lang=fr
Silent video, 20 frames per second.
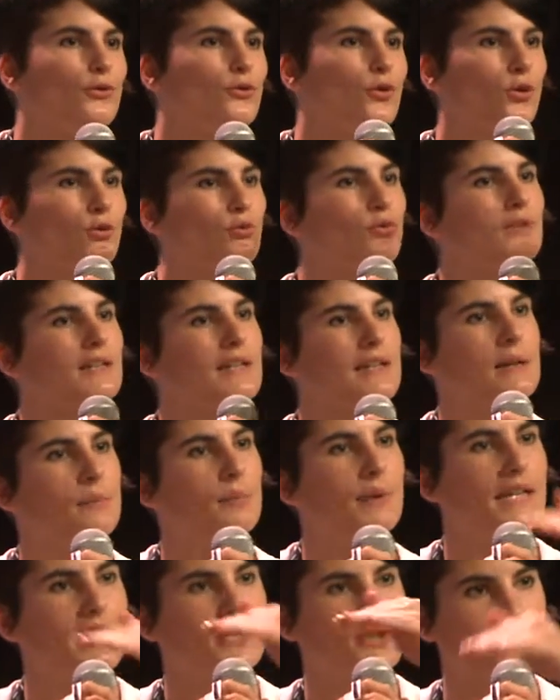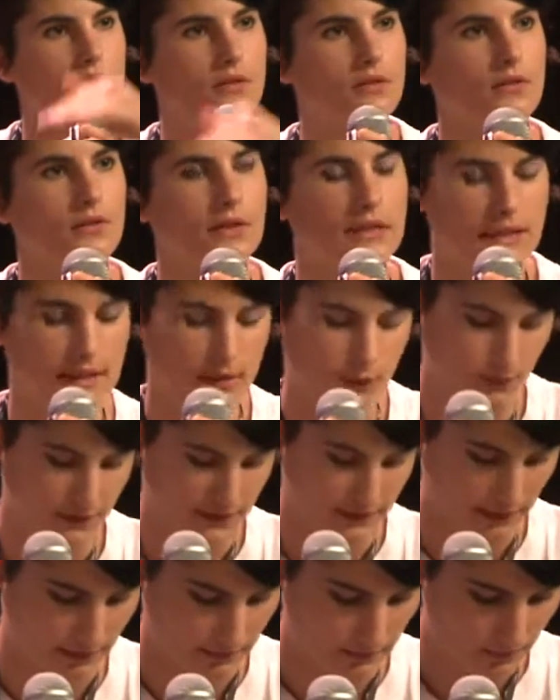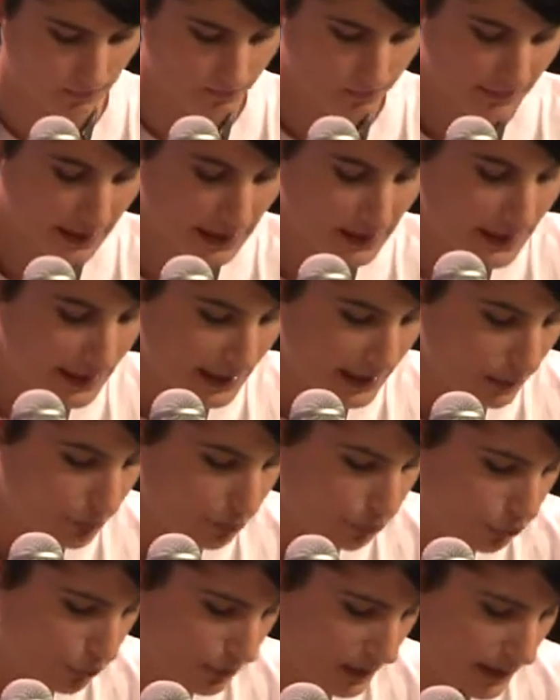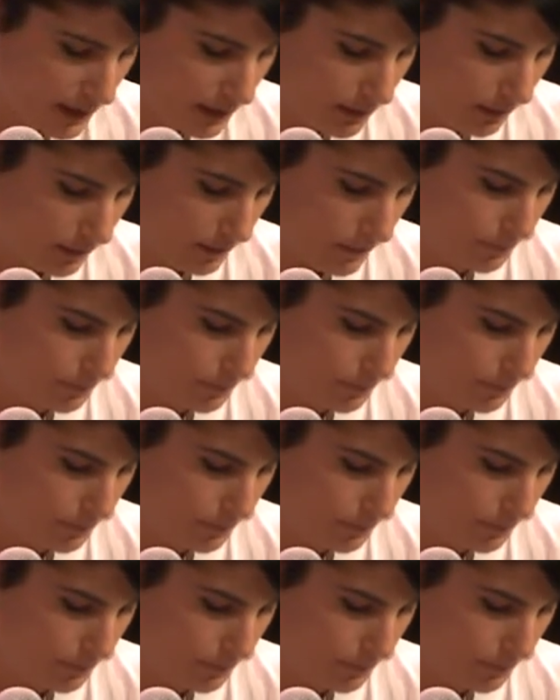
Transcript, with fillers: dans toutes les pages qui les concernent. Et puis,